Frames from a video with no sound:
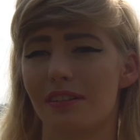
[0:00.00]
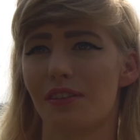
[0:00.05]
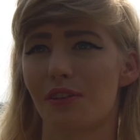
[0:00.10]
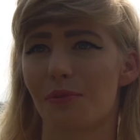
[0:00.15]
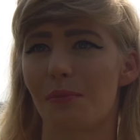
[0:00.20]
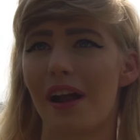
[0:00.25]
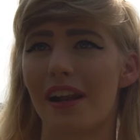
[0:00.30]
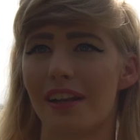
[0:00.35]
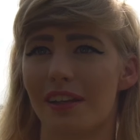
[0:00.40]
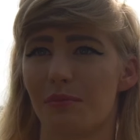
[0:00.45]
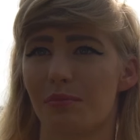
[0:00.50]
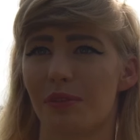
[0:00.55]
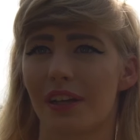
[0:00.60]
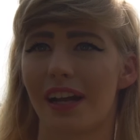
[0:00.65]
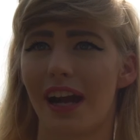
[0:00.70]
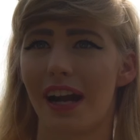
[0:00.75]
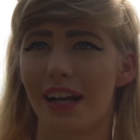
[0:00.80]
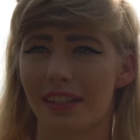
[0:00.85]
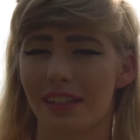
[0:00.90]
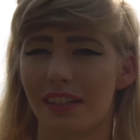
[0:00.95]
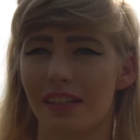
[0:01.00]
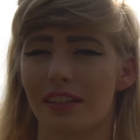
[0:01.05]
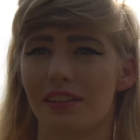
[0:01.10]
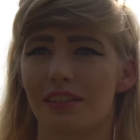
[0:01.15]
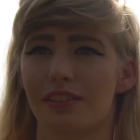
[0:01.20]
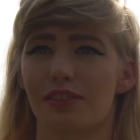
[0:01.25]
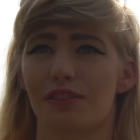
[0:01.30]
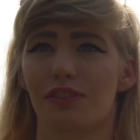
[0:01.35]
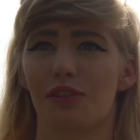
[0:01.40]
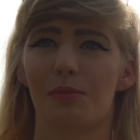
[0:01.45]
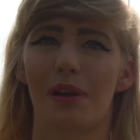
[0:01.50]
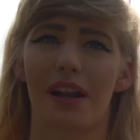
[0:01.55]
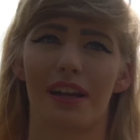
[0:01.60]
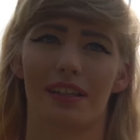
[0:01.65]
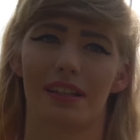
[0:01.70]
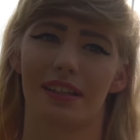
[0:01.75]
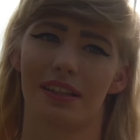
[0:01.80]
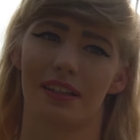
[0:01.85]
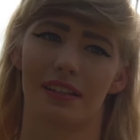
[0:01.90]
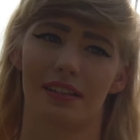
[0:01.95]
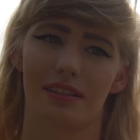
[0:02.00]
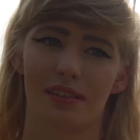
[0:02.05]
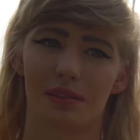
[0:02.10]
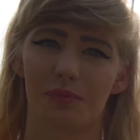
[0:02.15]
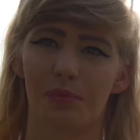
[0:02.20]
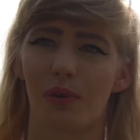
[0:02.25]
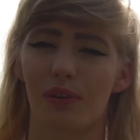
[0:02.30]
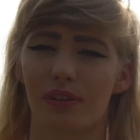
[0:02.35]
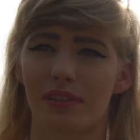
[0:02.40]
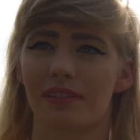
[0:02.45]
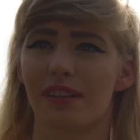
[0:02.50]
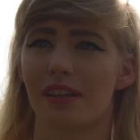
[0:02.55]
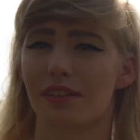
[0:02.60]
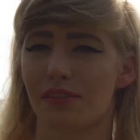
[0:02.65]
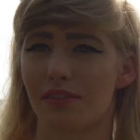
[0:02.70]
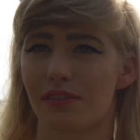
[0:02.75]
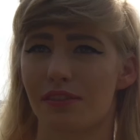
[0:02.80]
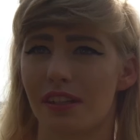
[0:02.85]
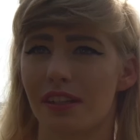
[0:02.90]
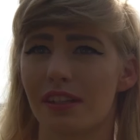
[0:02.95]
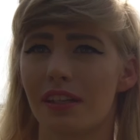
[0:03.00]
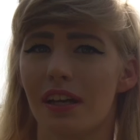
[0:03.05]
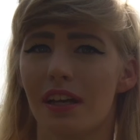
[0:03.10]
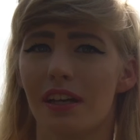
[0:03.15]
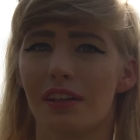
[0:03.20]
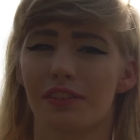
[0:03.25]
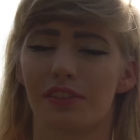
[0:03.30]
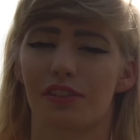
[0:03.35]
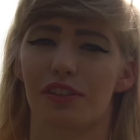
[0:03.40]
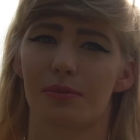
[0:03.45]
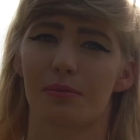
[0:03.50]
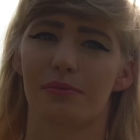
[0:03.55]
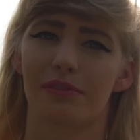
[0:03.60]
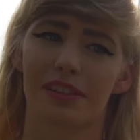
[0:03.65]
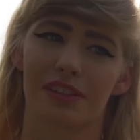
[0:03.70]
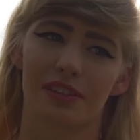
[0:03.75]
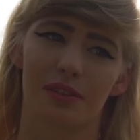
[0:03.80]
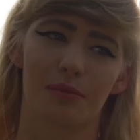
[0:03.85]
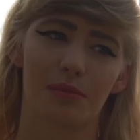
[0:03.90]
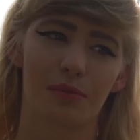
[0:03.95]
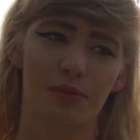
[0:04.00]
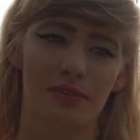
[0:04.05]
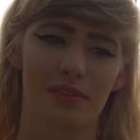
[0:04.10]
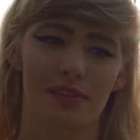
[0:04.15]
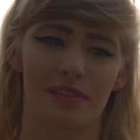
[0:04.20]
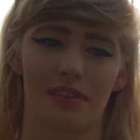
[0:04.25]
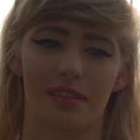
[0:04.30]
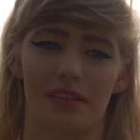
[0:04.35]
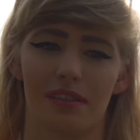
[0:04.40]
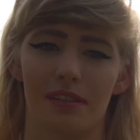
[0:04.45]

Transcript: normalne bieganie, niż normalny sport na co dzień, tylko żeby właśnie móc